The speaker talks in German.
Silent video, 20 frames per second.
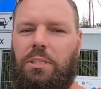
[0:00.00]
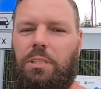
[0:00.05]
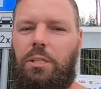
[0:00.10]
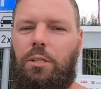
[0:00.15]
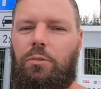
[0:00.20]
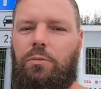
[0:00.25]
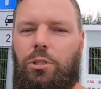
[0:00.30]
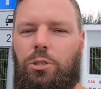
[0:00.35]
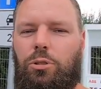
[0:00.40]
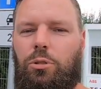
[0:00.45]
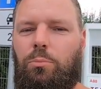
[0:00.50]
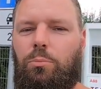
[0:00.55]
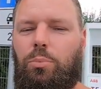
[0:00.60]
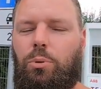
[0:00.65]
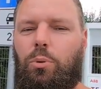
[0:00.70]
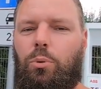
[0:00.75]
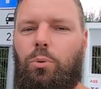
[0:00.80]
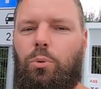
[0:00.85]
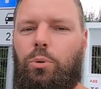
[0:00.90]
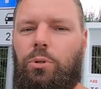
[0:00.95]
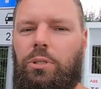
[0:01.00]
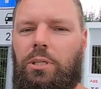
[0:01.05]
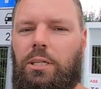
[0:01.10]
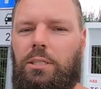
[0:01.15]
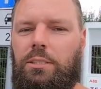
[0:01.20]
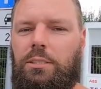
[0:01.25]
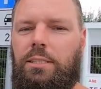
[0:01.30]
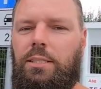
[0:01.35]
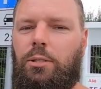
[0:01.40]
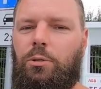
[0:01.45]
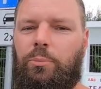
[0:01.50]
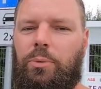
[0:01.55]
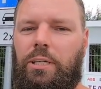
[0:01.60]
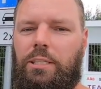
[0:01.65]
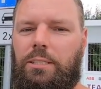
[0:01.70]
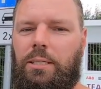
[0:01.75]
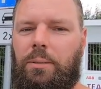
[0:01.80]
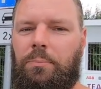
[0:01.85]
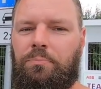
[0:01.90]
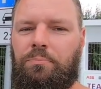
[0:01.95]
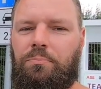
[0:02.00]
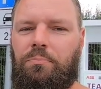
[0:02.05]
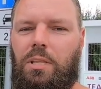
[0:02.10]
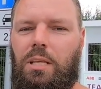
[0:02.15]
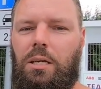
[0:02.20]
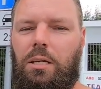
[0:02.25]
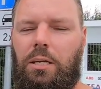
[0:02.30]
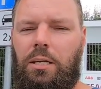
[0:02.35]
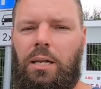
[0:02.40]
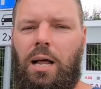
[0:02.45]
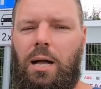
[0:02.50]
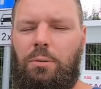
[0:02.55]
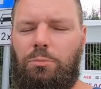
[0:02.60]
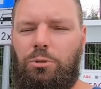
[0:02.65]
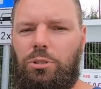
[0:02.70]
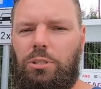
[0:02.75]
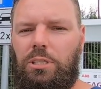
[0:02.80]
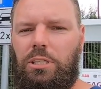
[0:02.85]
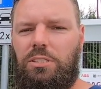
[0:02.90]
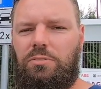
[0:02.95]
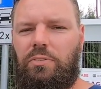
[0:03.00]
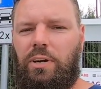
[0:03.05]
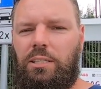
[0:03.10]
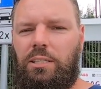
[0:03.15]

Kilowattstunden pro 100 Kilometer. In einer halben Stunde geht es